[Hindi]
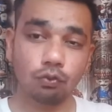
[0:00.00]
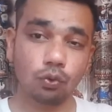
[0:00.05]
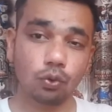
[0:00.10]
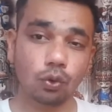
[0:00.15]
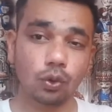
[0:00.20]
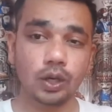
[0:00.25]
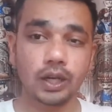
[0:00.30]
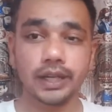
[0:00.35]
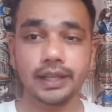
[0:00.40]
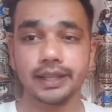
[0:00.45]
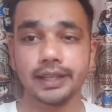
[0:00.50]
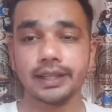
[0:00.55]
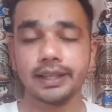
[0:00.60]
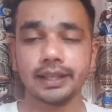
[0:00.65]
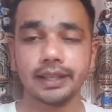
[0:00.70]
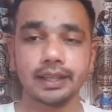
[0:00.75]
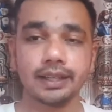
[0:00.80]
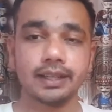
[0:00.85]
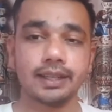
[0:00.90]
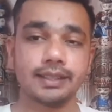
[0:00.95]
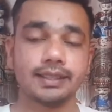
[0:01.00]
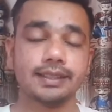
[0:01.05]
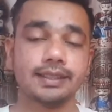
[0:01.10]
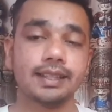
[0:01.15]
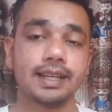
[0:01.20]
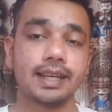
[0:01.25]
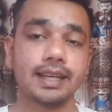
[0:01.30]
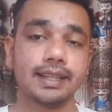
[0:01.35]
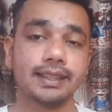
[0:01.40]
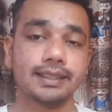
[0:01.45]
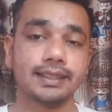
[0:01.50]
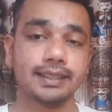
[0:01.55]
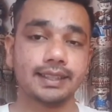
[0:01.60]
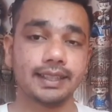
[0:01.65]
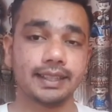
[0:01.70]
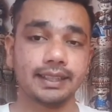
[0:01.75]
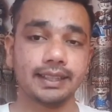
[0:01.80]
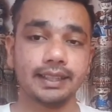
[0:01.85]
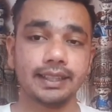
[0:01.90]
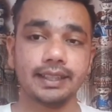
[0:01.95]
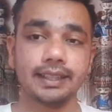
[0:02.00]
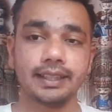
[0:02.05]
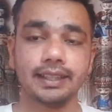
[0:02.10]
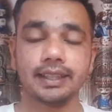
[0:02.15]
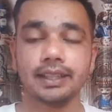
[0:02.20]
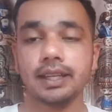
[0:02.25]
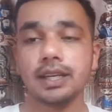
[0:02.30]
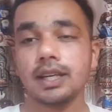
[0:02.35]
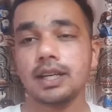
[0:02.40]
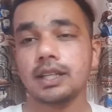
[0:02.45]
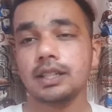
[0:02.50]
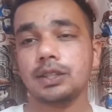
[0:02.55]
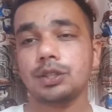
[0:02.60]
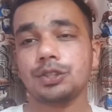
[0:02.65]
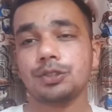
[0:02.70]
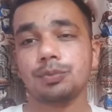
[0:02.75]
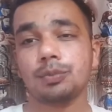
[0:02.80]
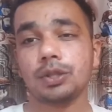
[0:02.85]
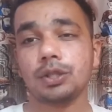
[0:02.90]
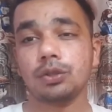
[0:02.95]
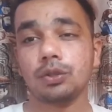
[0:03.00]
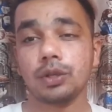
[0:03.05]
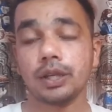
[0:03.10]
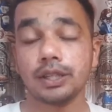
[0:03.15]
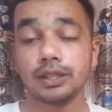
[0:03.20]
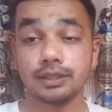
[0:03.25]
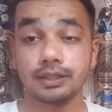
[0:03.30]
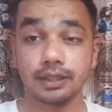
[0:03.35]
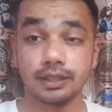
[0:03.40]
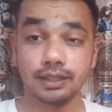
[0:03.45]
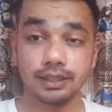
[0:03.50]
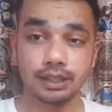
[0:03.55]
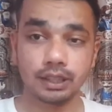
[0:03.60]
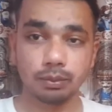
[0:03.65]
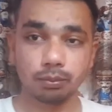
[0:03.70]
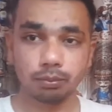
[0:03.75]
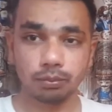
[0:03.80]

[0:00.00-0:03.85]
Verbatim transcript: वो आ रही है एस आर एच के लिए जिसमें जो है संजय